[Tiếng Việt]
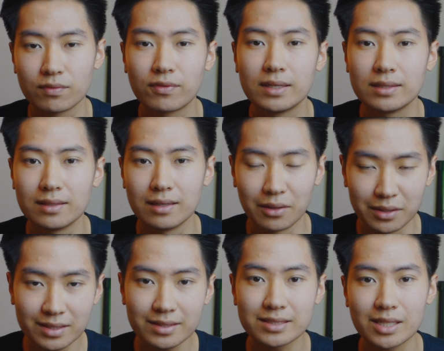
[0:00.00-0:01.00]
phần
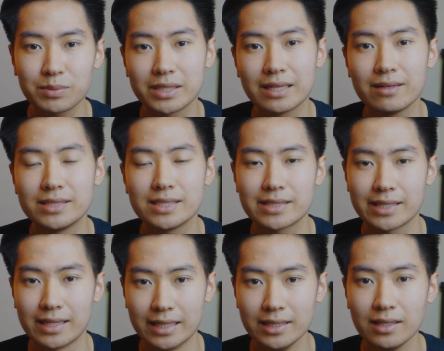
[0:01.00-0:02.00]
lớn trong những cái lời chia
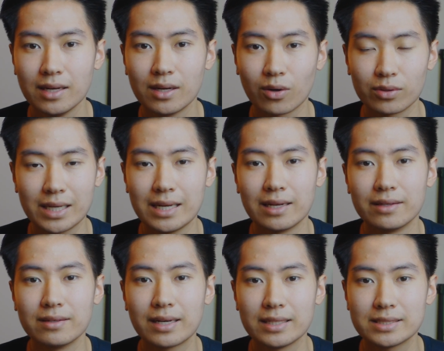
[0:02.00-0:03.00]
sẻ đấy có thể là
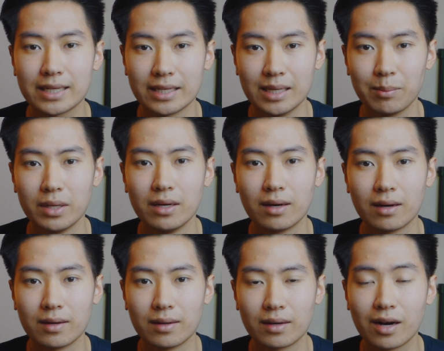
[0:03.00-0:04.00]
những cái trải nghiệm
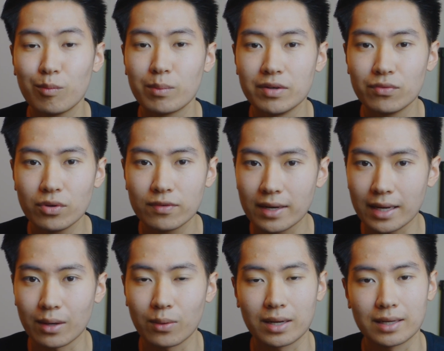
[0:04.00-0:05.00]
không mấy vui
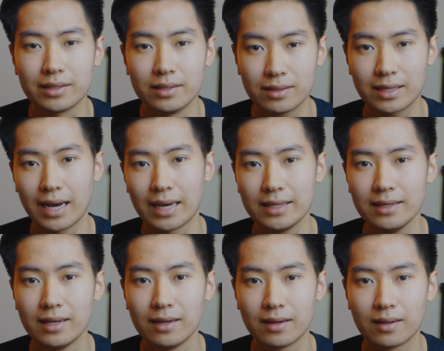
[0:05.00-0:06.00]
vẻ, hoặc là những cái
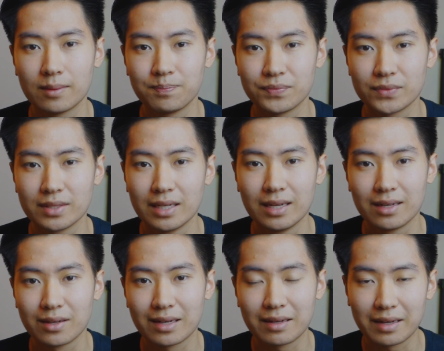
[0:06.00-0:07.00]

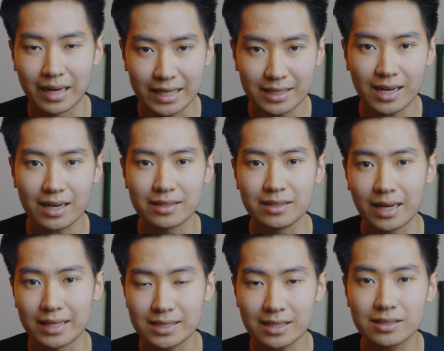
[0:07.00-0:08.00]
gánh nặng, những
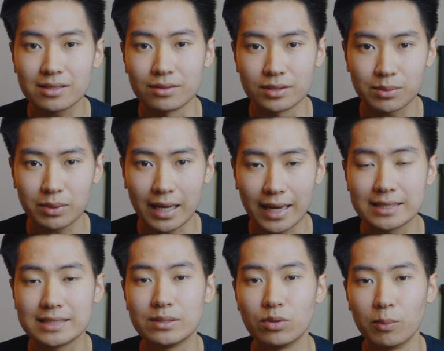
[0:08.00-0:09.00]
cái trắc trở trong cái
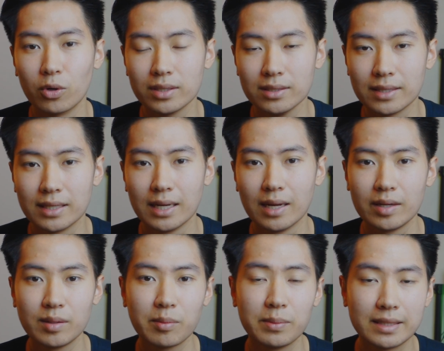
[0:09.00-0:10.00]
hành trình của mỗi người.
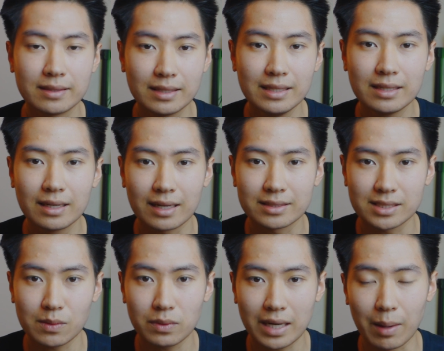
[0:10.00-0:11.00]
Nhưng mà mình tin là
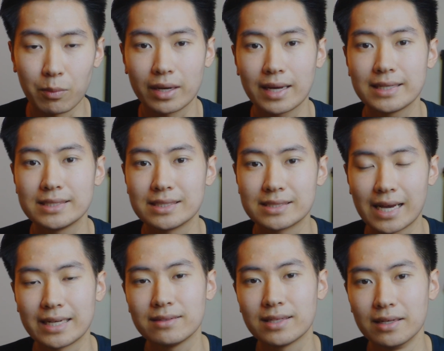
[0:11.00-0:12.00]
trong cả một cái hành trình
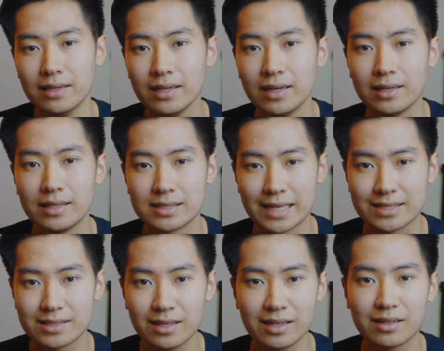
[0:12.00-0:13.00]
dài như thế thì sẽ
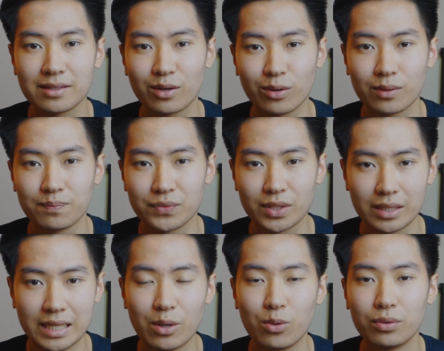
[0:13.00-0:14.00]
rất là
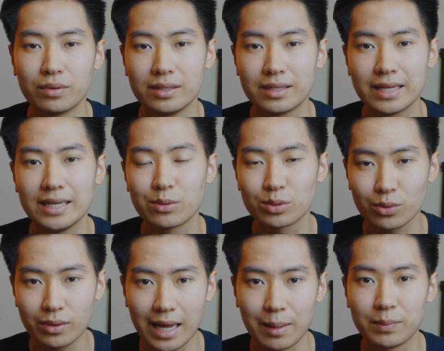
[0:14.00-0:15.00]
nhiều những cái điều
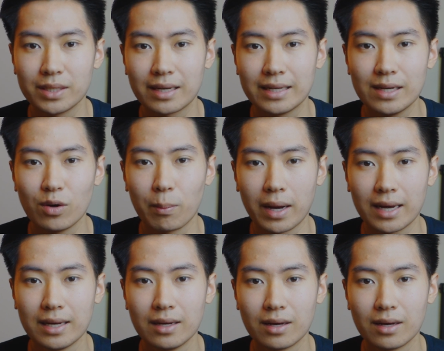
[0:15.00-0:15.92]
tốt đẹp, những cái điều mà